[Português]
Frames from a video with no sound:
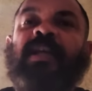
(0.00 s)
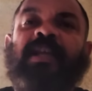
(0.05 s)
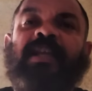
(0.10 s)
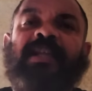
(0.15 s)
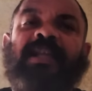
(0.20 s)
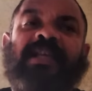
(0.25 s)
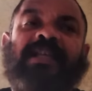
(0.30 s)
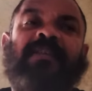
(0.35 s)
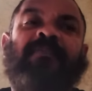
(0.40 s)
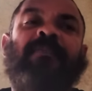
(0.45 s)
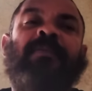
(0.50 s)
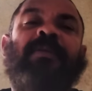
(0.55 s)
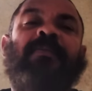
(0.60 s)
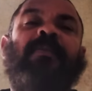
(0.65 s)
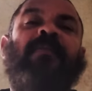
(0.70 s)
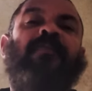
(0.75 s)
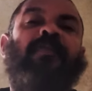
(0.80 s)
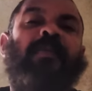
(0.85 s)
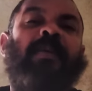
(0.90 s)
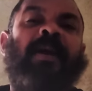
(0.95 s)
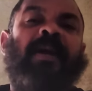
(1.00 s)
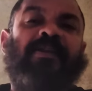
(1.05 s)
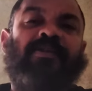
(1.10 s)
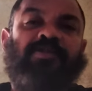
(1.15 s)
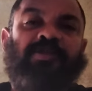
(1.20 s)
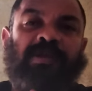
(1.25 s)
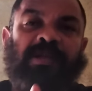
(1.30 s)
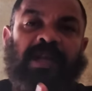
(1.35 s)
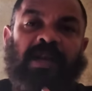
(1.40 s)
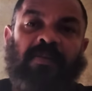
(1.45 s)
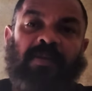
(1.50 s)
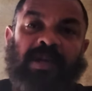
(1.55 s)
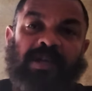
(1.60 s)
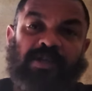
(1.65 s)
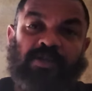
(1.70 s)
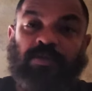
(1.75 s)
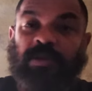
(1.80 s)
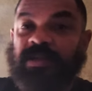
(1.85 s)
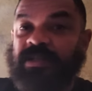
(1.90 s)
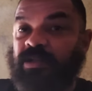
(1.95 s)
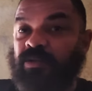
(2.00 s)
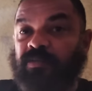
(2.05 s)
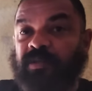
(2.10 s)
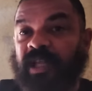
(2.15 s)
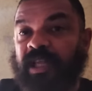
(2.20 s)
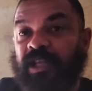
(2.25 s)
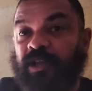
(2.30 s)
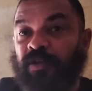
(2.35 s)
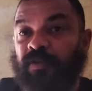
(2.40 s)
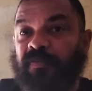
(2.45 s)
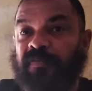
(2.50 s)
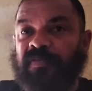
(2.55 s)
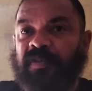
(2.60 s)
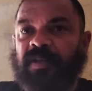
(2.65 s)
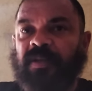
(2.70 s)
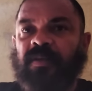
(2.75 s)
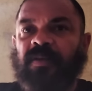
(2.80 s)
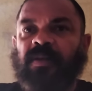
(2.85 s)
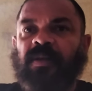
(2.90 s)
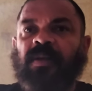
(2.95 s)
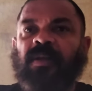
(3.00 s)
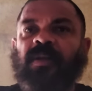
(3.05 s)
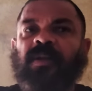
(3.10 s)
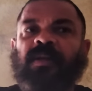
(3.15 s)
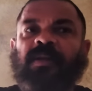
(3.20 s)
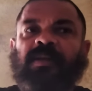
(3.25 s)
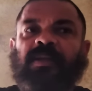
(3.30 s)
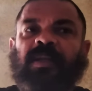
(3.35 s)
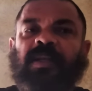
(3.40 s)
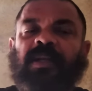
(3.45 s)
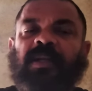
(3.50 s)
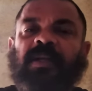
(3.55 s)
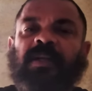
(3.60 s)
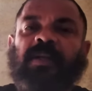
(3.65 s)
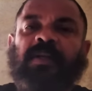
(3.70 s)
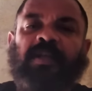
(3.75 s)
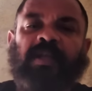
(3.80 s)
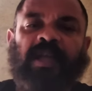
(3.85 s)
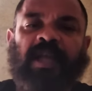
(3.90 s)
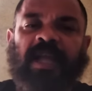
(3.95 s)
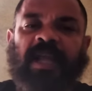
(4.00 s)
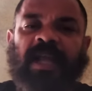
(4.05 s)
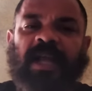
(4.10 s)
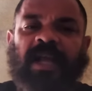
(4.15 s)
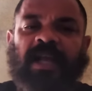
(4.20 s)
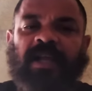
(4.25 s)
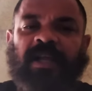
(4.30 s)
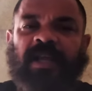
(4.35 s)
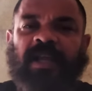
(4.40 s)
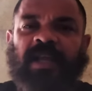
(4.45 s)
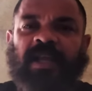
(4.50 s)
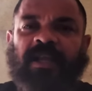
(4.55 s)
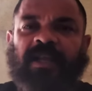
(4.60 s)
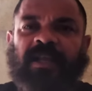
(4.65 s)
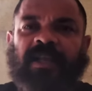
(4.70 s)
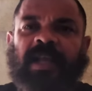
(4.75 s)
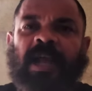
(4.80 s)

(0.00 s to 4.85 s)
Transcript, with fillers: e dessa mesma forma racional, a situação tem que ouvir. Né? É, é,